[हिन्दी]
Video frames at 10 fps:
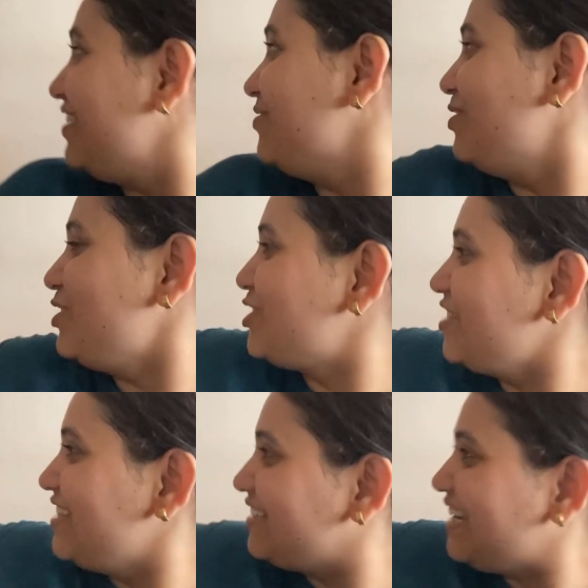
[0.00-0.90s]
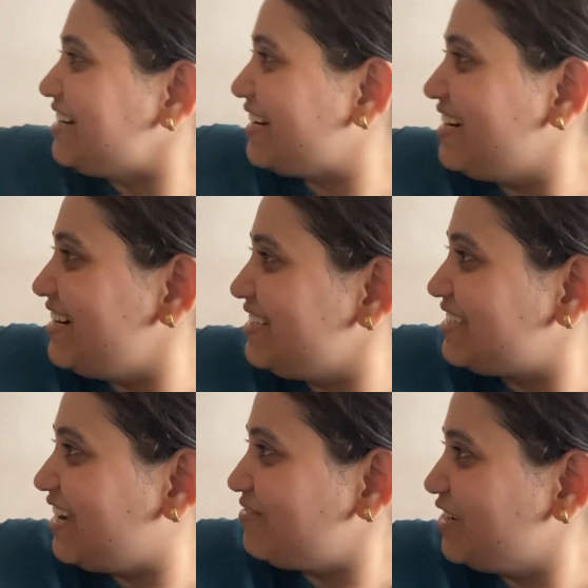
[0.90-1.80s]
वो जो ये देखता है ट्रिगर्ड
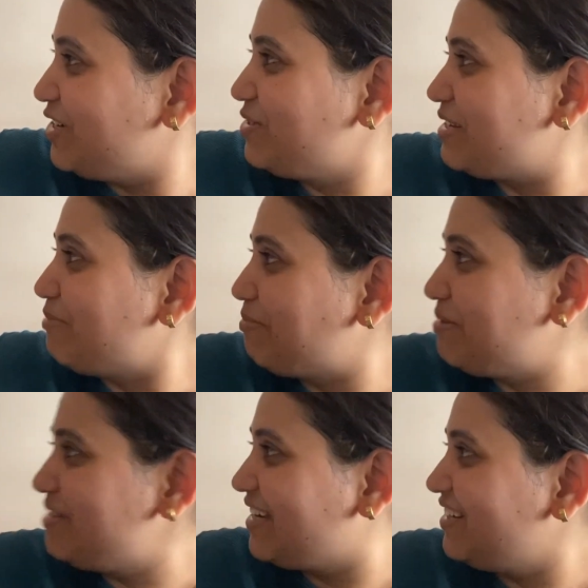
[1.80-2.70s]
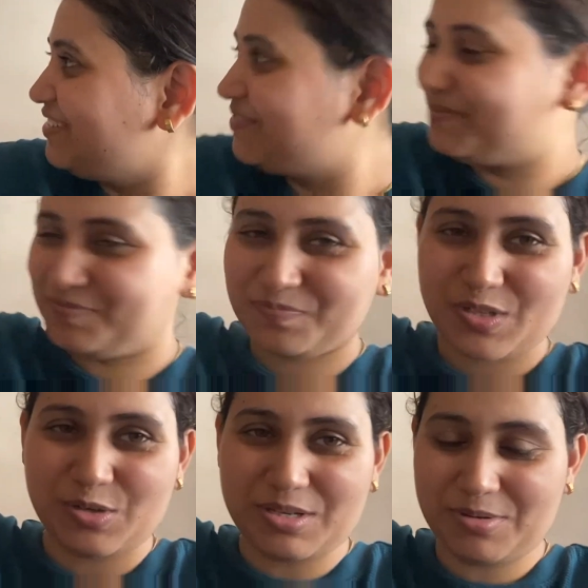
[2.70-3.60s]
इंसान वगैरह उनकी मम्मी भी है ना
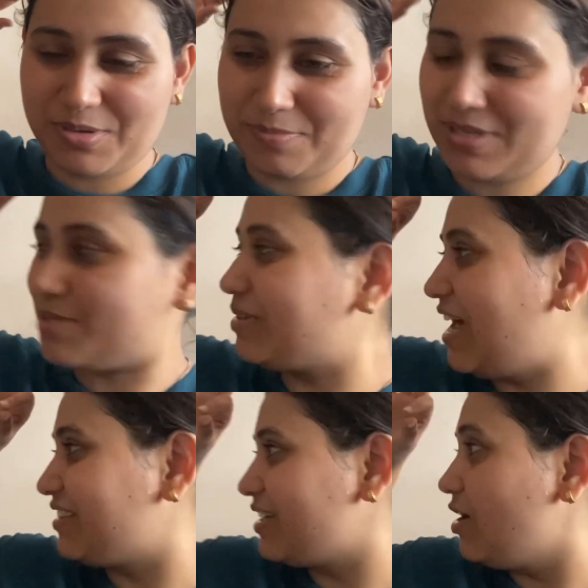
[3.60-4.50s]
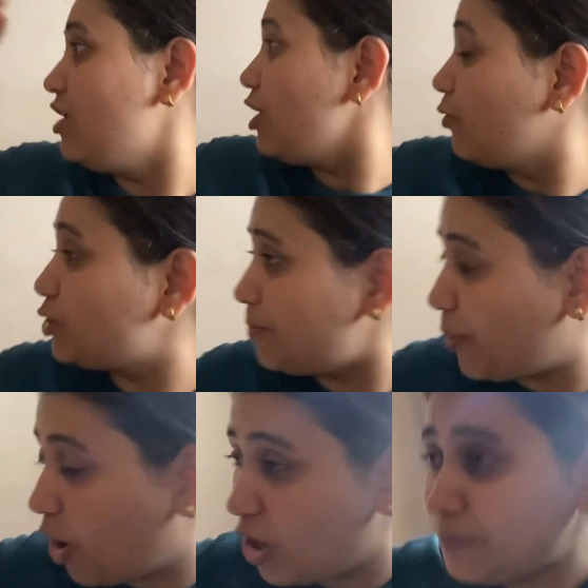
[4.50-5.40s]
उनकी मम्मी मस्त बनाती है वो तो
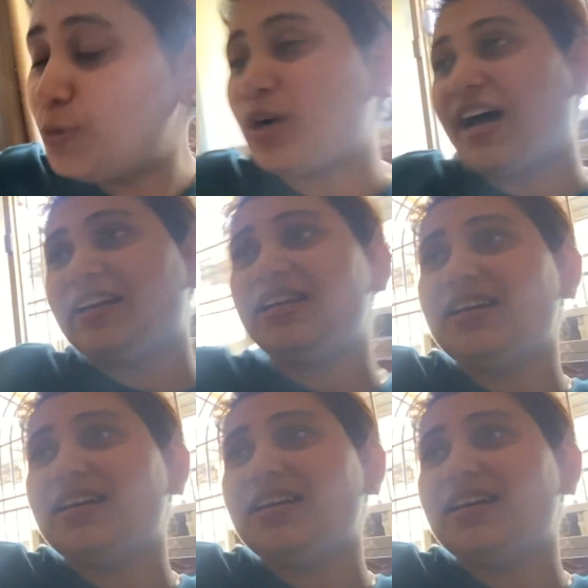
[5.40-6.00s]
बहुत पुरानी